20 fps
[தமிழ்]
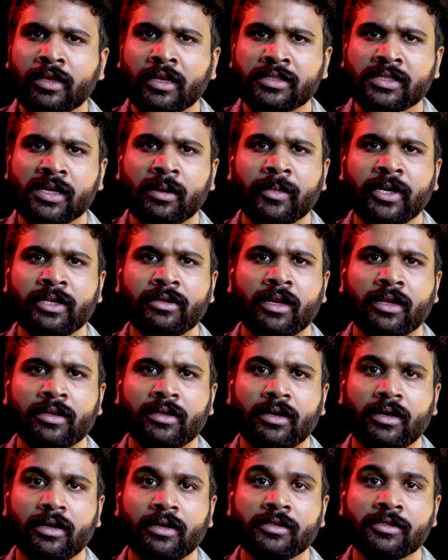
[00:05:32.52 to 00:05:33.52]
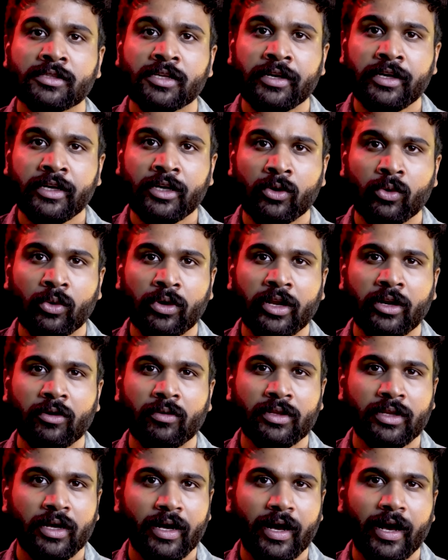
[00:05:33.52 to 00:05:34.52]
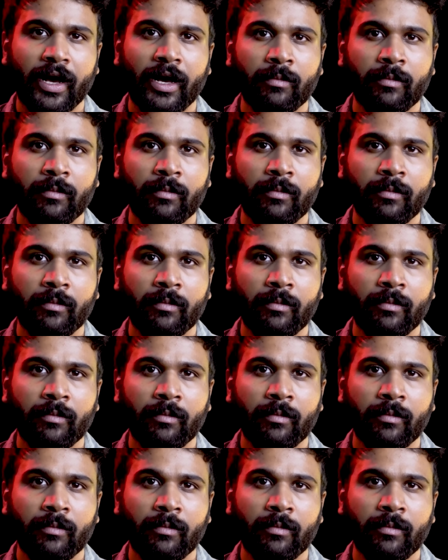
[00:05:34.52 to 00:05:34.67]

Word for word: அந்த சமயத்தில் தான் சைக்கிள் ஓட்டிட்டு வந்த